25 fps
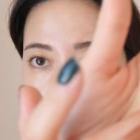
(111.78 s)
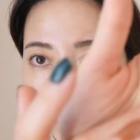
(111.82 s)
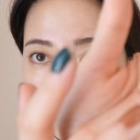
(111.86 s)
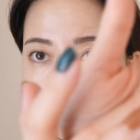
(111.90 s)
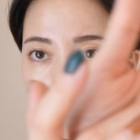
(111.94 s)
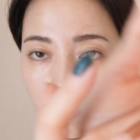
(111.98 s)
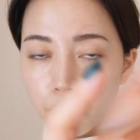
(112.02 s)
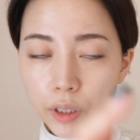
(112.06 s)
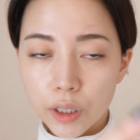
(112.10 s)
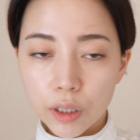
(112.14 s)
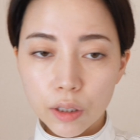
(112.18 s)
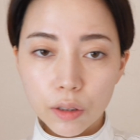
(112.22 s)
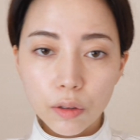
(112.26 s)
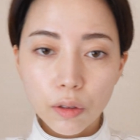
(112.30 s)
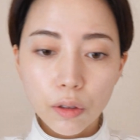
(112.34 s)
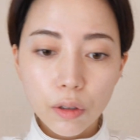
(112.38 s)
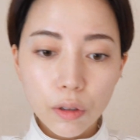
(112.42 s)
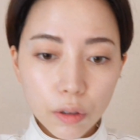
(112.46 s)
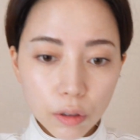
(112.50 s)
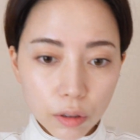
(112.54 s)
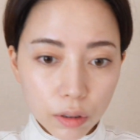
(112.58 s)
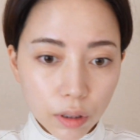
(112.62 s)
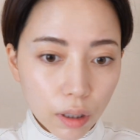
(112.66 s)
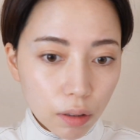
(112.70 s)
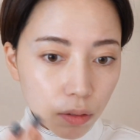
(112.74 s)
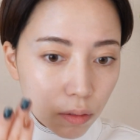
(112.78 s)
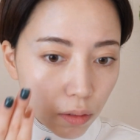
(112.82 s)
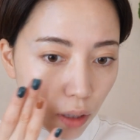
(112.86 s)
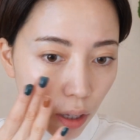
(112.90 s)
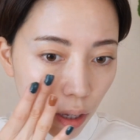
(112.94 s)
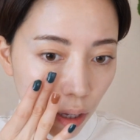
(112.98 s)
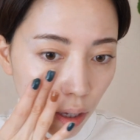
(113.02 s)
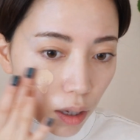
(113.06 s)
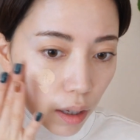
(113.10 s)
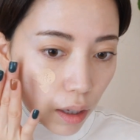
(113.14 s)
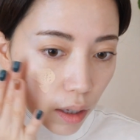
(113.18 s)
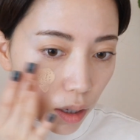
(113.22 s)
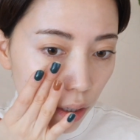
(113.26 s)
水のようなの
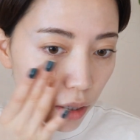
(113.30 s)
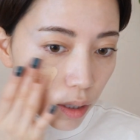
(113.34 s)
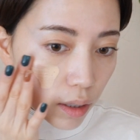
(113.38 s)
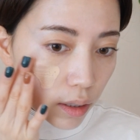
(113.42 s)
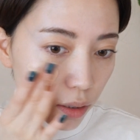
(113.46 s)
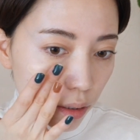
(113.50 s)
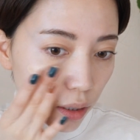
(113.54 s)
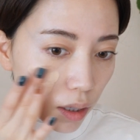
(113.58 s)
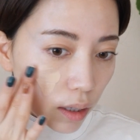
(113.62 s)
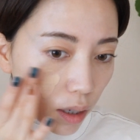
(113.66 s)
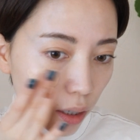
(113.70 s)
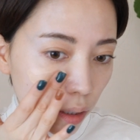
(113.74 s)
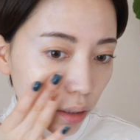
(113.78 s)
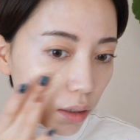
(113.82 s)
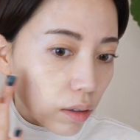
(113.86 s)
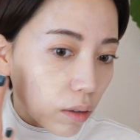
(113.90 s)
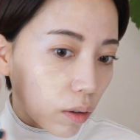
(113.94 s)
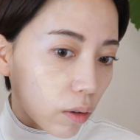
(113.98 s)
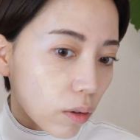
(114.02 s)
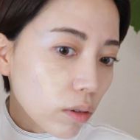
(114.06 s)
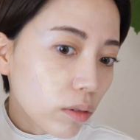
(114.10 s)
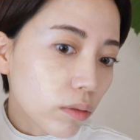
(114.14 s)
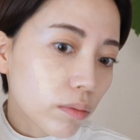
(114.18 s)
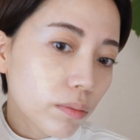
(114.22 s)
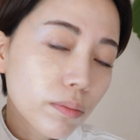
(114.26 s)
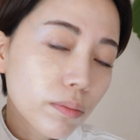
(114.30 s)
でさらっと